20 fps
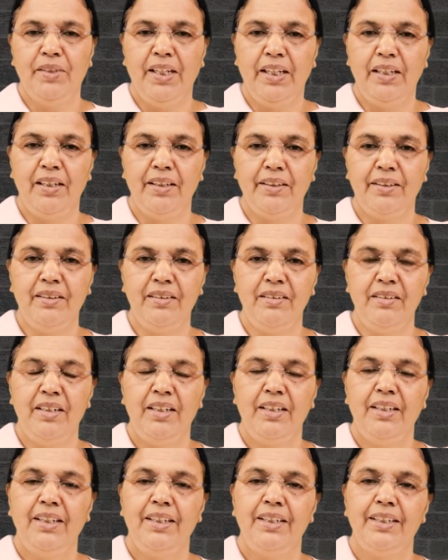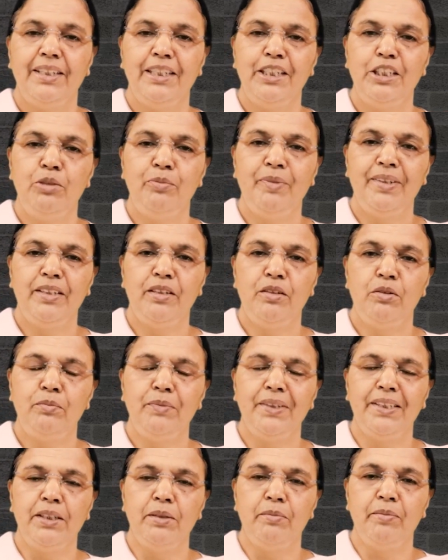நல்லது
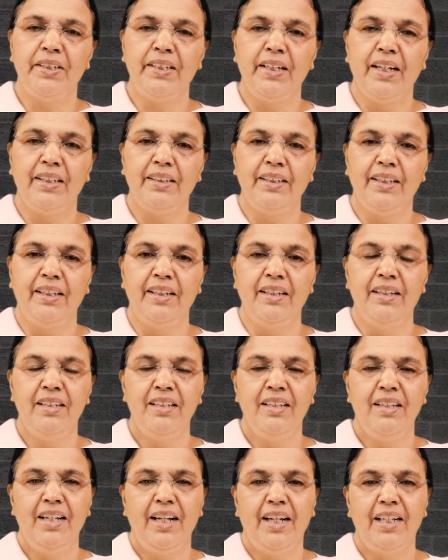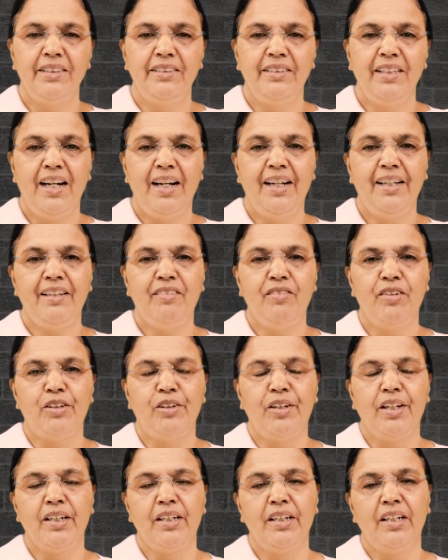இனிமையிலும் இனிமையால் ஐயாறு
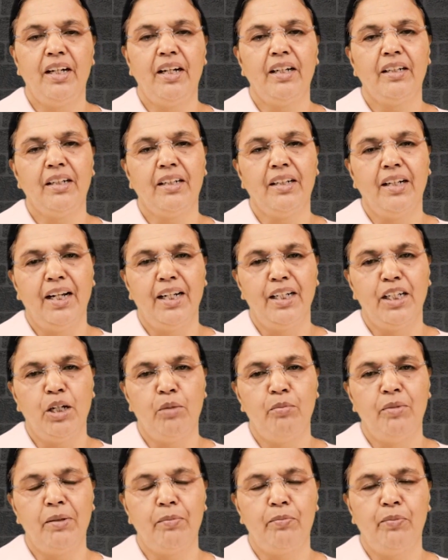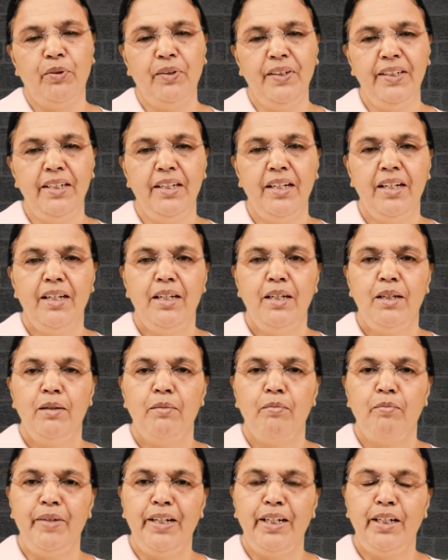வருடங்களாக காணாமற் போய்
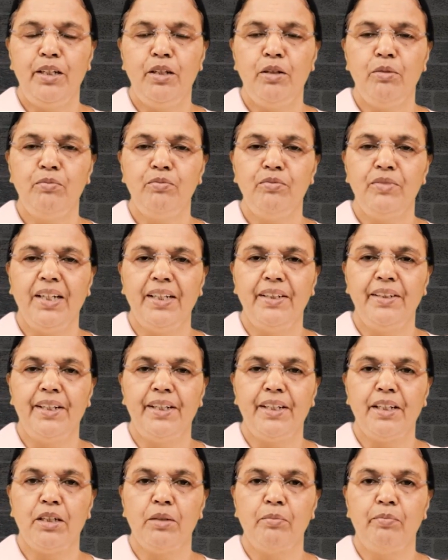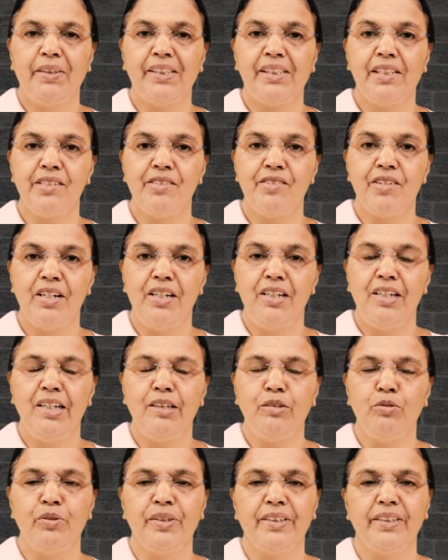மீண்டும் கண்டெடுக்கப்பட்ட
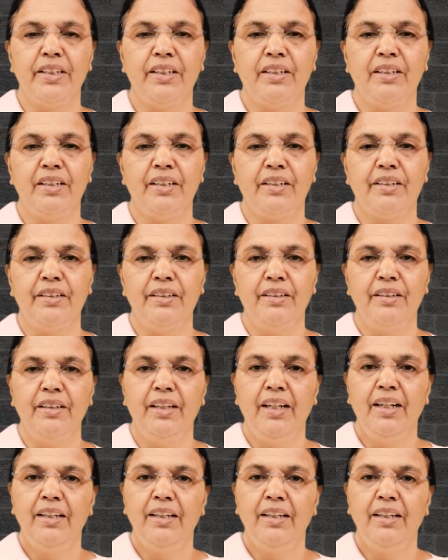செல்ல குழந்தைகளுக்கு